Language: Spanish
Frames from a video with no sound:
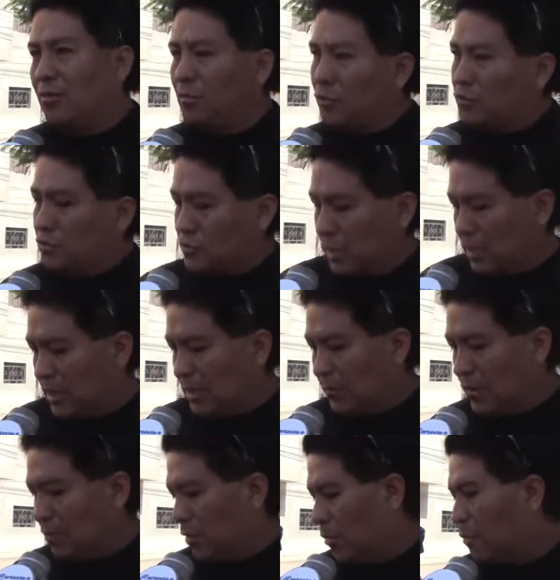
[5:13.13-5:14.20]
Muchos salen
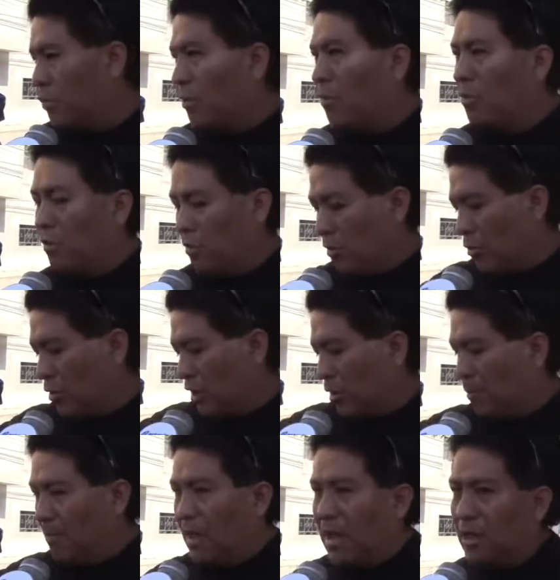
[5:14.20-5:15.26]
lavándole el polo,
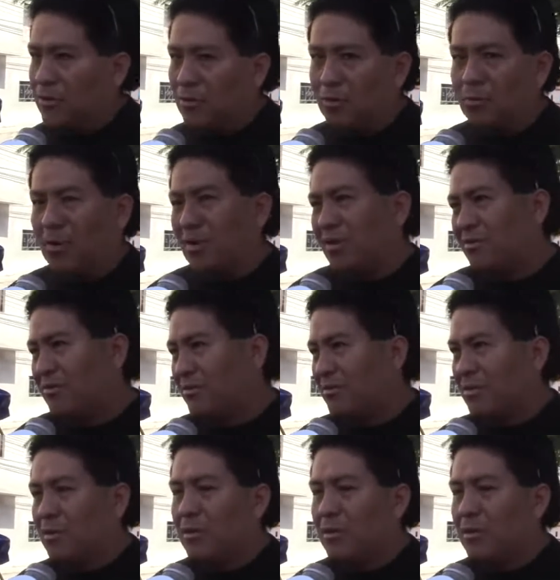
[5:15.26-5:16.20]
quemándolo, pues,